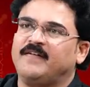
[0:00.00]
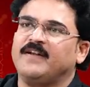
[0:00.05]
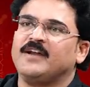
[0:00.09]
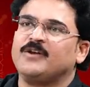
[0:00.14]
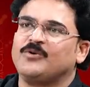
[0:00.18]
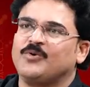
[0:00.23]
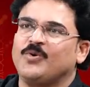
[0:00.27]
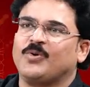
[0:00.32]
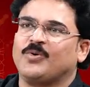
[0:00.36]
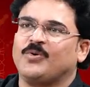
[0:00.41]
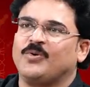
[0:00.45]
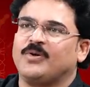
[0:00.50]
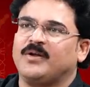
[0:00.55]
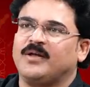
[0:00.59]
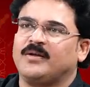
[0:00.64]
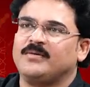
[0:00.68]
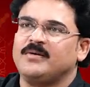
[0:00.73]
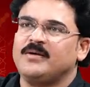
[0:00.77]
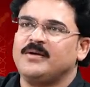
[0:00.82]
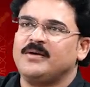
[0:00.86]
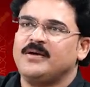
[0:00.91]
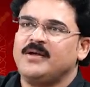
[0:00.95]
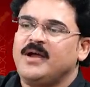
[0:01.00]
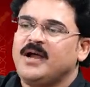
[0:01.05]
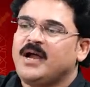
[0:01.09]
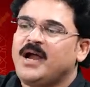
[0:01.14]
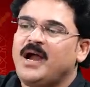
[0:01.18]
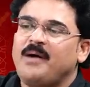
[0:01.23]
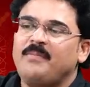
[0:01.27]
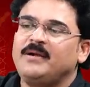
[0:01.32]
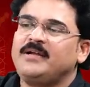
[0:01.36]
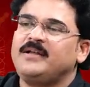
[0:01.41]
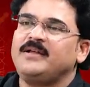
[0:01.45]
రావాలని కోరుకున్నారు
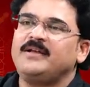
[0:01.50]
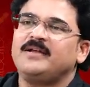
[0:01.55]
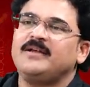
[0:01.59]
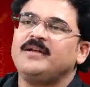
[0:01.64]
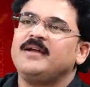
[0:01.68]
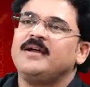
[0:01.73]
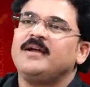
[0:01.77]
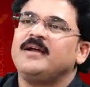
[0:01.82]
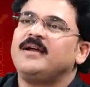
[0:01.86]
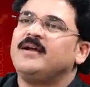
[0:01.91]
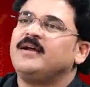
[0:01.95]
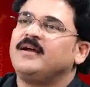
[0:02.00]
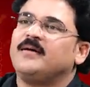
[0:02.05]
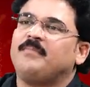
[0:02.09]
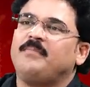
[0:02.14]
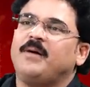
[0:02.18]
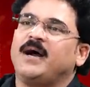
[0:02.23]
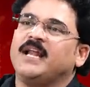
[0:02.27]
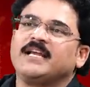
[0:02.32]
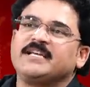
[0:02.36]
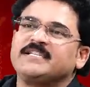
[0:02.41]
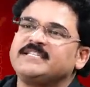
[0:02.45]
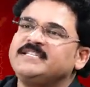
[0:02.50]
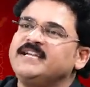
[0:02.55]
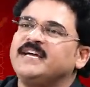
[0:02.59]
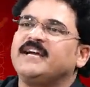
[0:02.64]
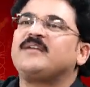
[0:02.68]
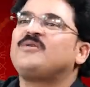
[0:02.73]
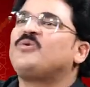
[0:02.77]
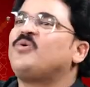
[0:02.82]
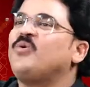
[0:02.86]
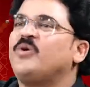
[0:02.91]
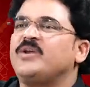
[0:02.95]
కాబట్టి బాలకృష్ణ
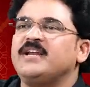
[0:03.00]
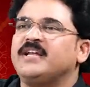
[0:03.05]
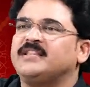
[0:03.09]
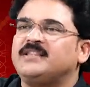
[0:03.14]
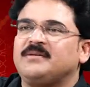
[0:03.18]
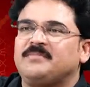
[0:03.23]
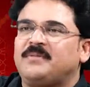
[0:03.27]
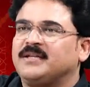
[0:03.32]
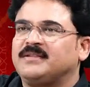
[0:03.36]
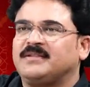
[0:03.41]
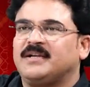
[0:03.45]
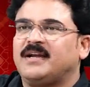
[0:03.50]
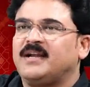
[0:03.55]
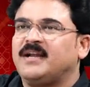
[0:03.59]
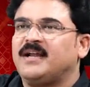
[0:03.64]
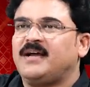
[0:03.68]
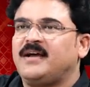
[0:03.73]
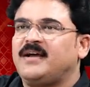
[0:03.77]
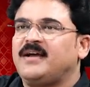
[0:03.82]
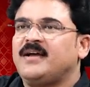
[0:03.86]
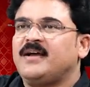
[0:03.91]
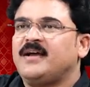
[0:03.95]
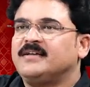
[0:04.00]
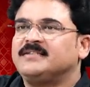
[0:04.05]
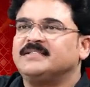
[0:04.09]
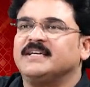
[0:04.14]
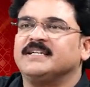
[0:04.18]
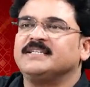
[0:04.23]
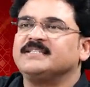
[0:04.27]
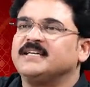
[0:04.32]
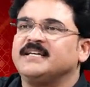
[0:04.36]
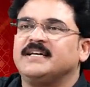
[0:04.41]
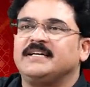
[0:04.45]
గారు కోరినంత మాత్రాన
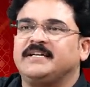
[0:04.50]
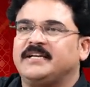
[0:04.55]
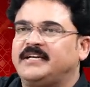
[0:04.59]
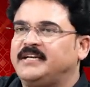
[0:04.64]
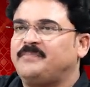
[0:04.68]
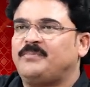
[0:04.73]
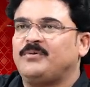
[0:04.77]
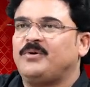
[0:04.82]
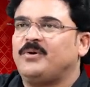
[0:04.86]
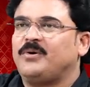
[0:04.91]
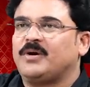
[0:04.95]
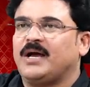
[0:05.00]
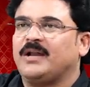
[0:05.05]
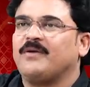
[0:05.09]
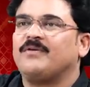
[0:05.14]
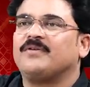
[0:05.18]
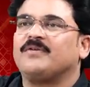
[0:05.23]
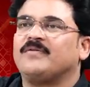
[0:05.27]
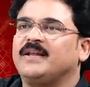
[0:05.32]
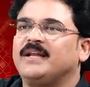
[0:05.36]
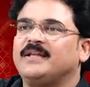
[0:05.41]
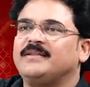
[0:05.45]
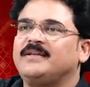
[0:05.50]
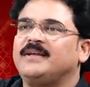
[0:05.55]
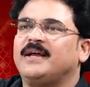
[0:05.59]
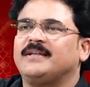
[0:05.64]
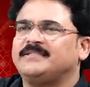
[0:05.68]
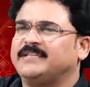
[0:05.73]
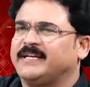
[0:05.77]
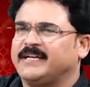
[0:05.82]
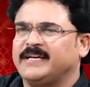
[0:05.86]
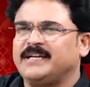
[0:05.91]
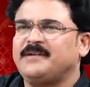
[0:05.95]
జనసేన టీడీపీలో కలవటం అనేది
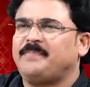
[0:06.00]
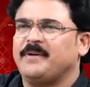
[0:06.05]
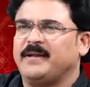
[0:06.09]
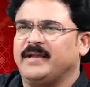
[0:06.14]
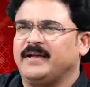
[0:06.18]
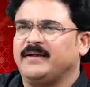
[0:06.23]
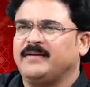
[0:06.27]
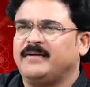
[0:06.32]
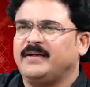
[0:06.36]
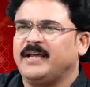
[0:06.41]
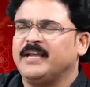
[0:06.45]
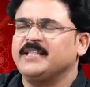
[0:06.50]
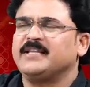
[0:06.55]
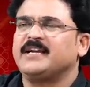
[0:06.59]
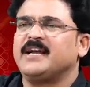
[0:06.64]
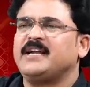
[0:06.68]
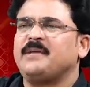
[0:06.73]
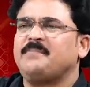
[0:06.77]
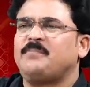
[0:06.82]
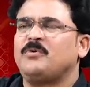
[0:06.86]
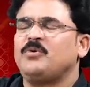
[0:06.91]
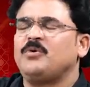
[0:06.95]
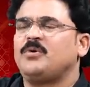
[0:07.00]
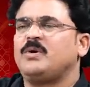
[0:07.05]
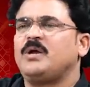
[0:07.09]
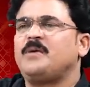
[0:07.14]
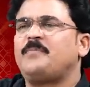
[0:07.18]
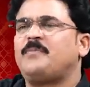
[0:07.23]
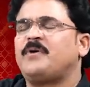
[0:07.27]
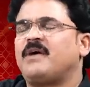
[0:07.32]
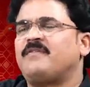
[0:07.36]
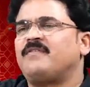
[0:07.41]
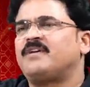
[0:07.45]
అది జరగని పని ఎందుకంటే ఇప్పుడు
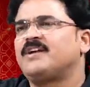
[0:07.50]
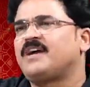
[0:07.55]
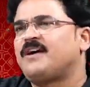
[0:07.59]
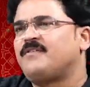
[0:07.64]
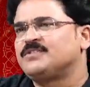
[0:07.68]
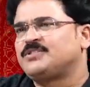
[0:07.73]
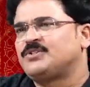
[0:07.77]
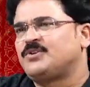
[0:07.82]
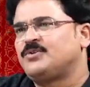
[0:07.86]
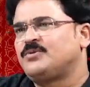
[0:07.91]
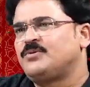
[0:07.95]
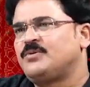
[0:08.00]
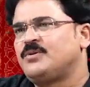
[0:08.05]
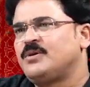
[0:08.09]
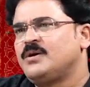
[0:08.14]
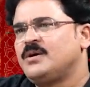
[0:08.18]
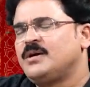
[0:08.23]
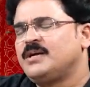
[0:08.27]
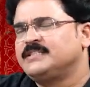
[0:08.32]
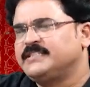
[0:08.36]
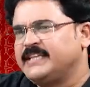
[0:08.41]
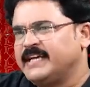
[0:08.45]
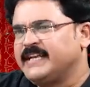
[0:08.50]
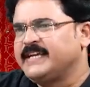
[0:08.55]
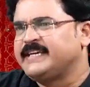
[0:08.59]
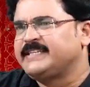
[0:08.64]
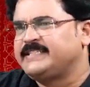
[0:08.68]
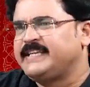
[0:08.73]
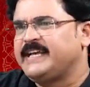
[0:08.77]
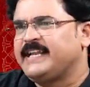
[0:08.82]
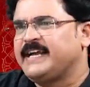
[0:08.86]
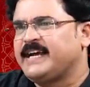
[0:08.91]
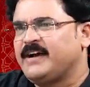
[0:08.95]
ఇప్పుడు ఎవరికి అవసరం
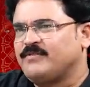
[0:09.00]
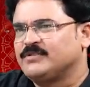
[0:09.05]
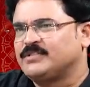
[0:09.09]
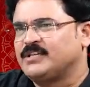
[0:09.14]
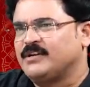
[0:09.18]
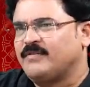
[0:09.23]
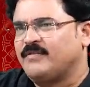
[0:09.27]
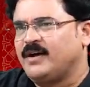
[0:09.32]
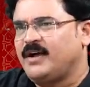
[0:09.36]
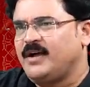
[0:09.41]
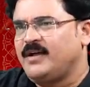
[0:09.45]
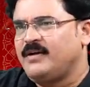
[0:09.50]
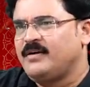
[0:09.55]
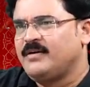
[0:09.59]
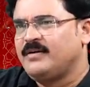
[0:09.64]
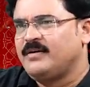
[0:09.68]
జనసేనకు అవసరమా